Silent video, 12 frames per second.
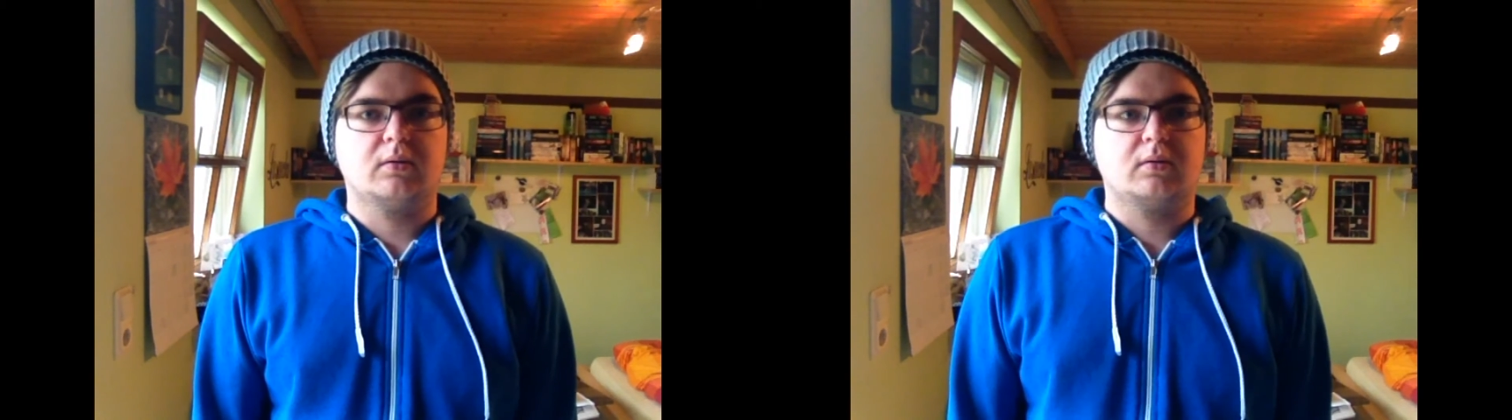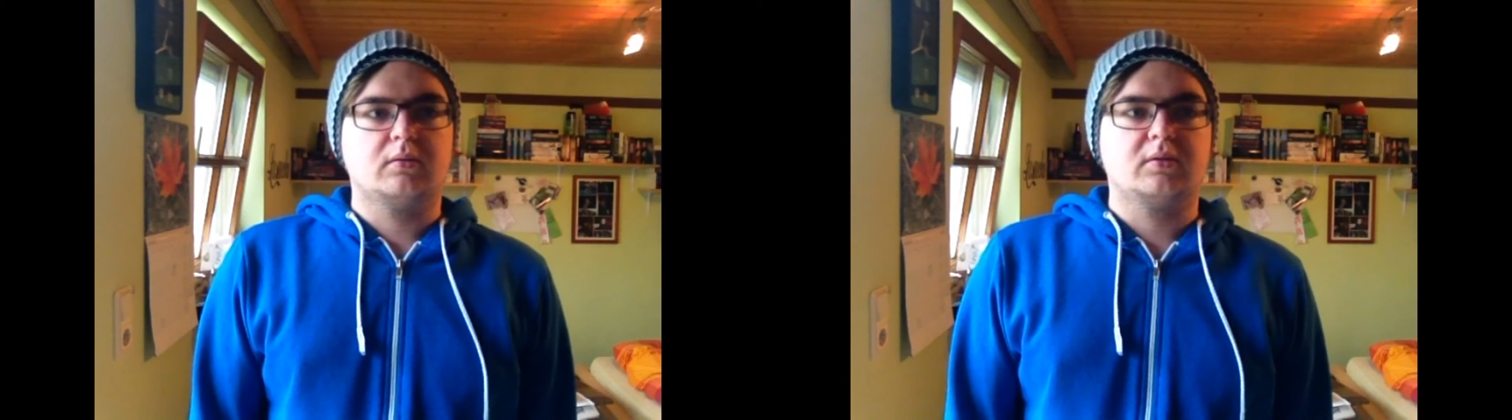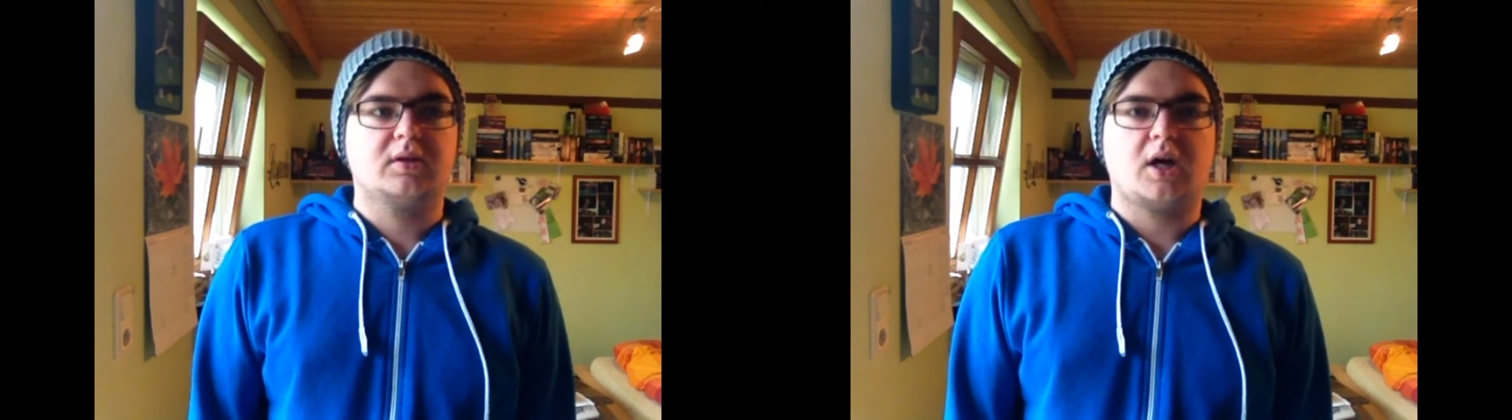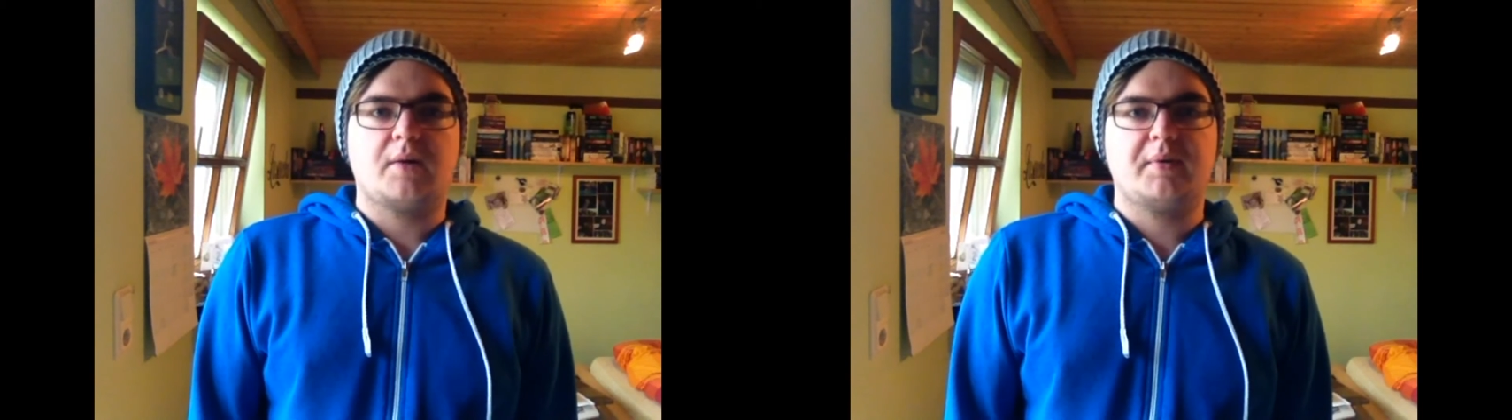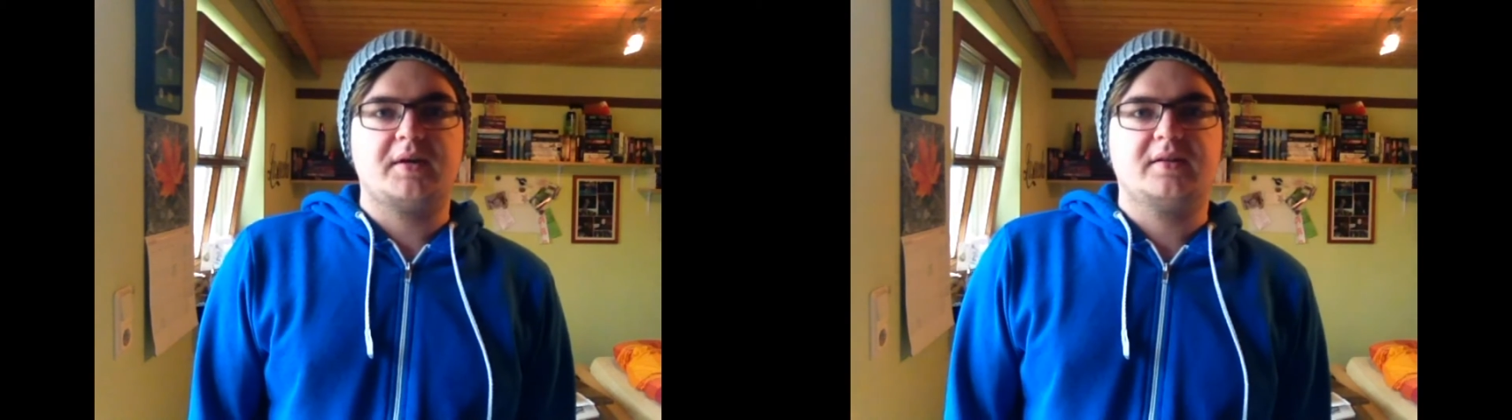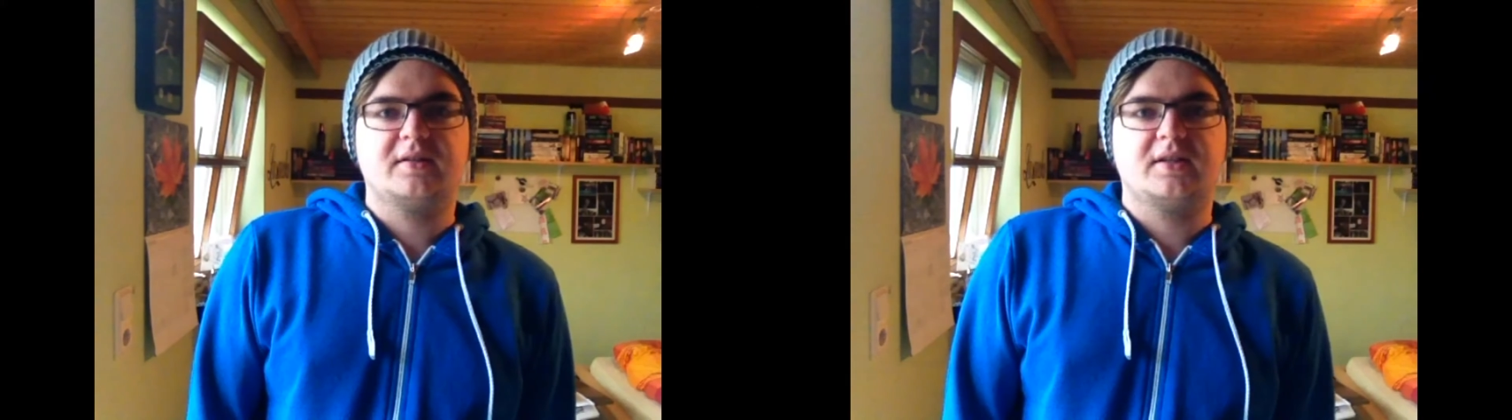Und da
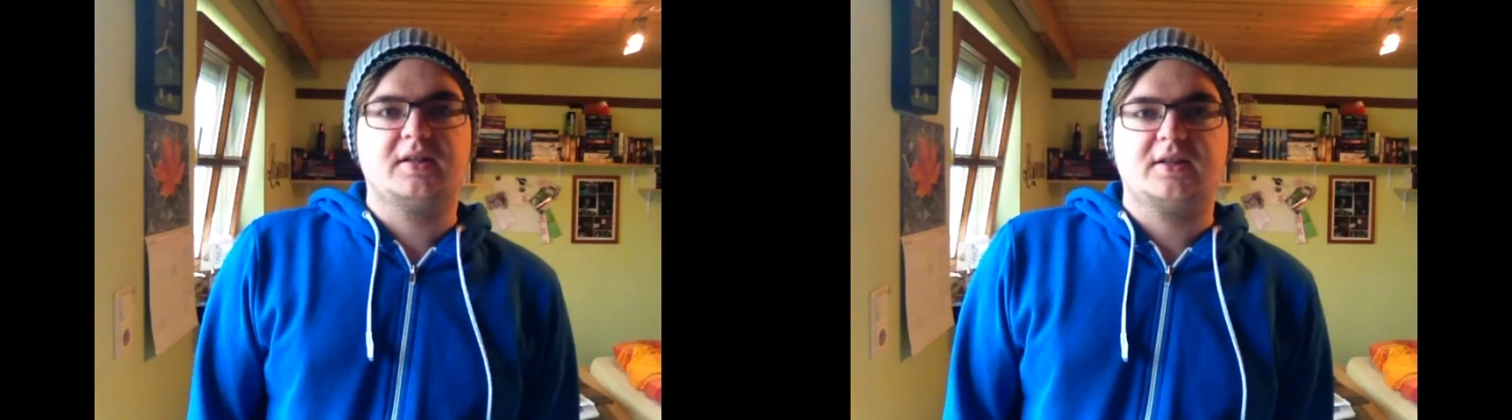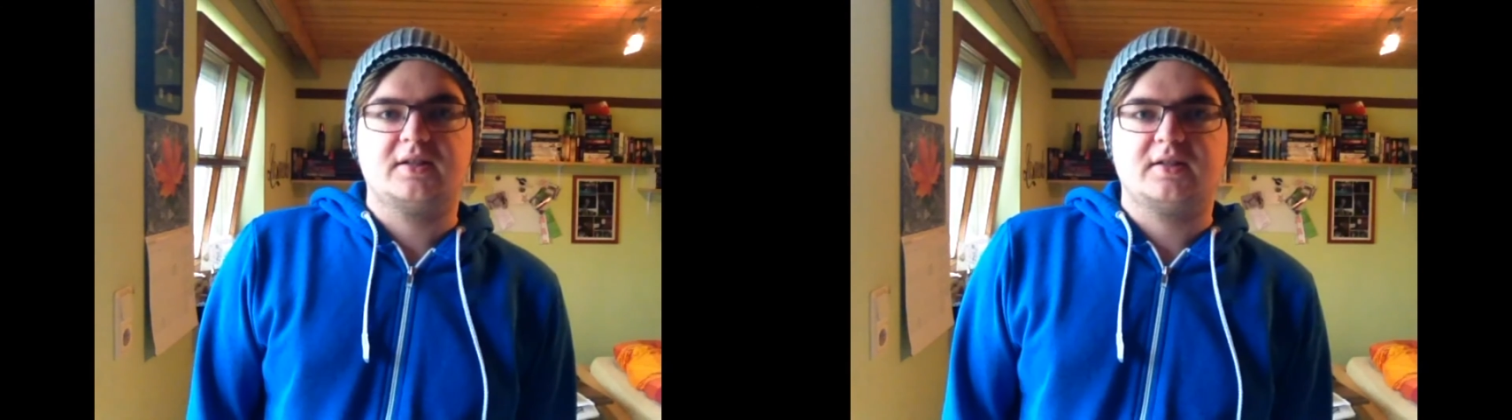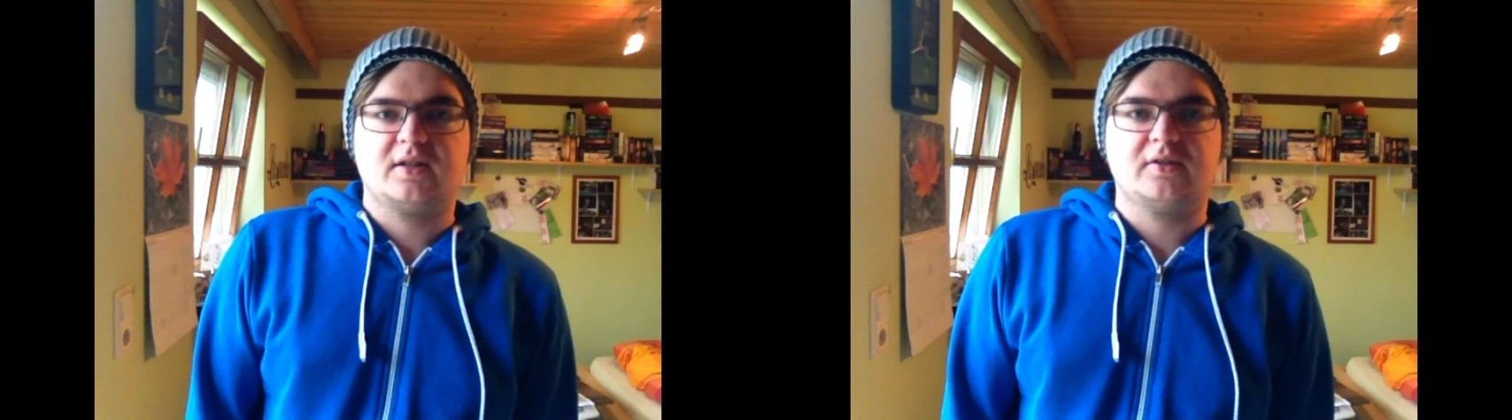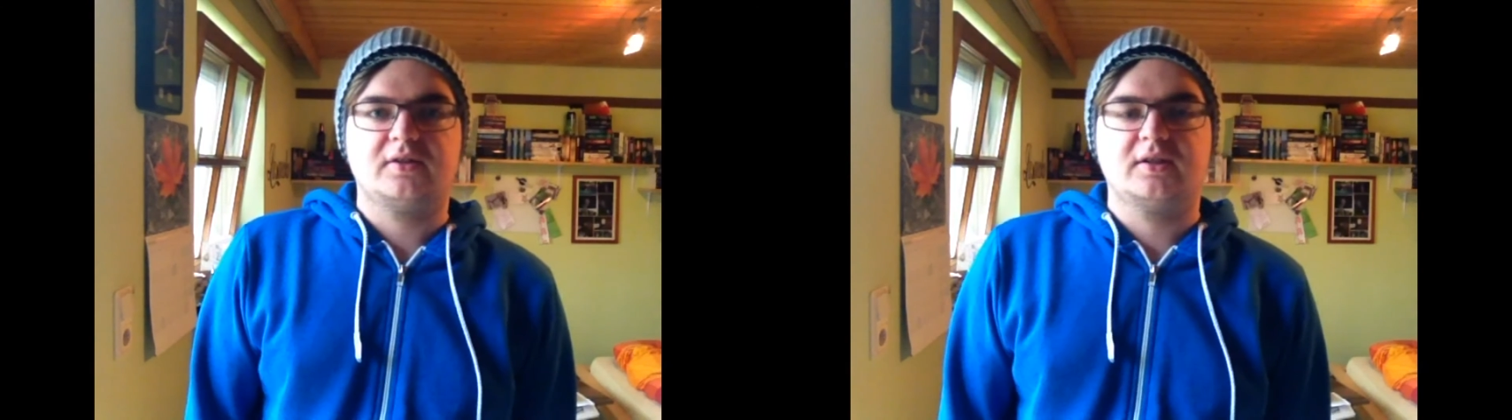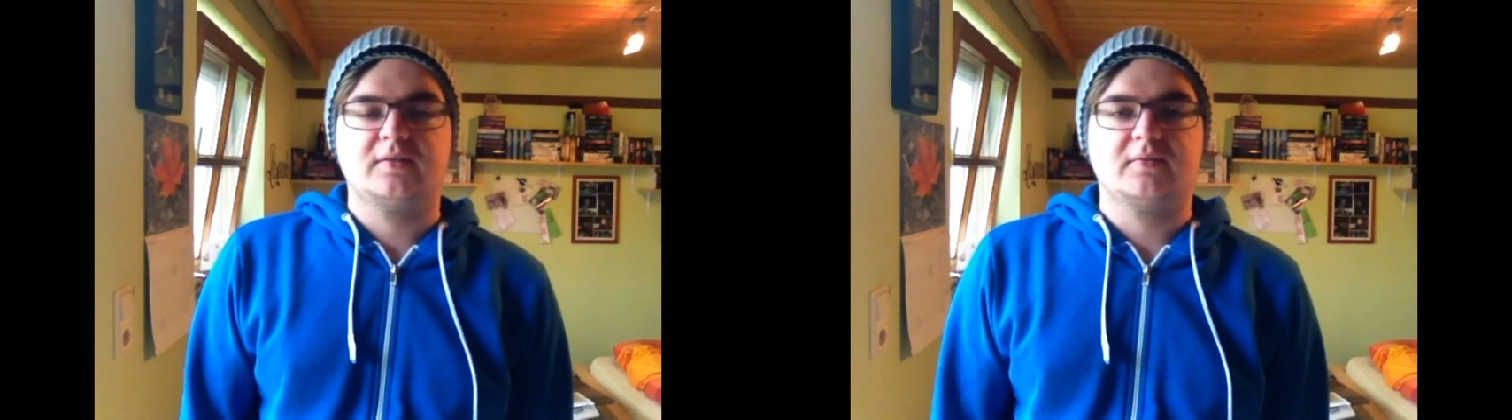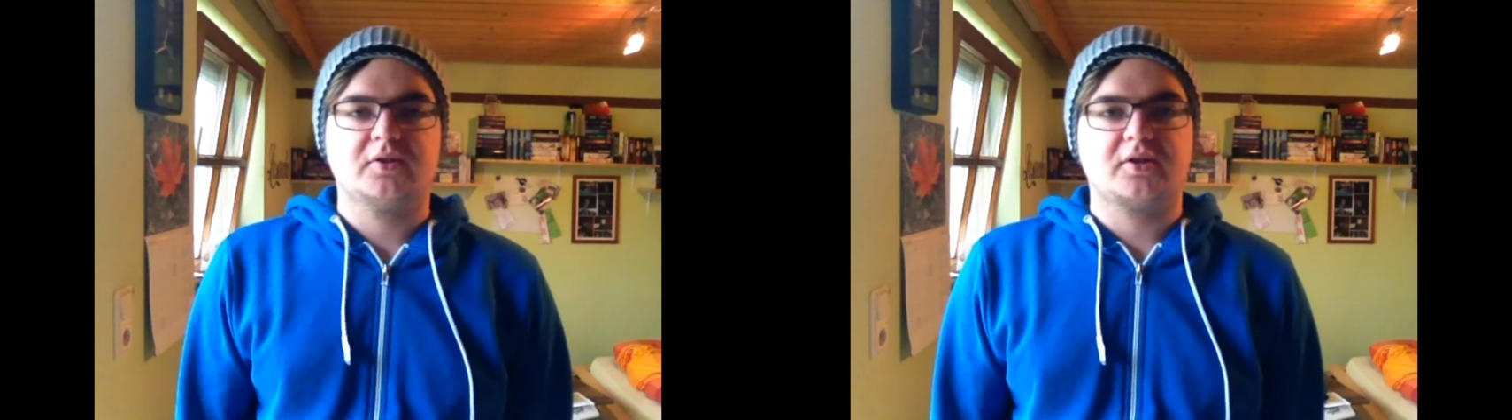arbeite ich dann
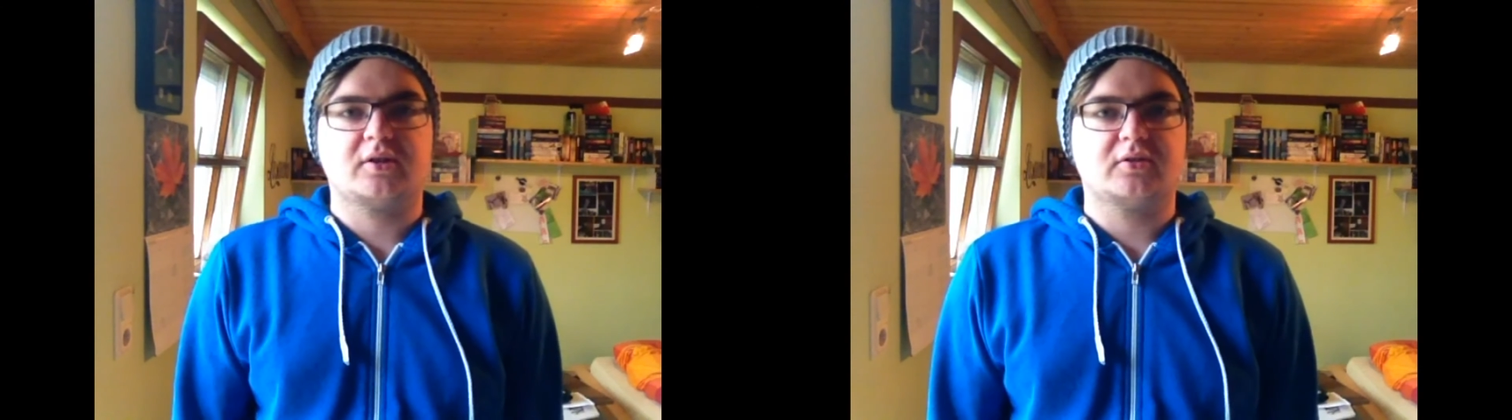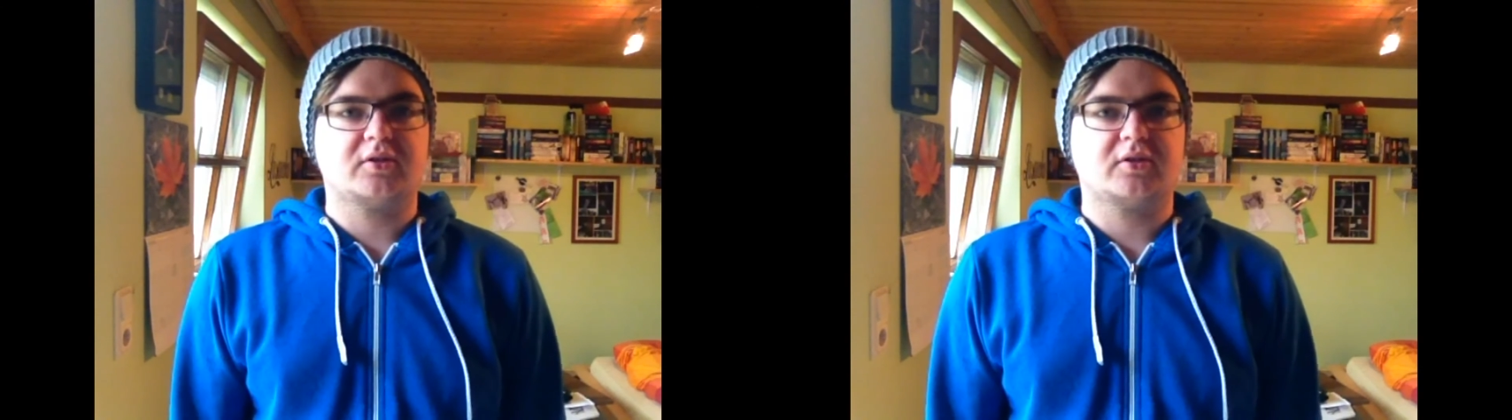irgendwann dran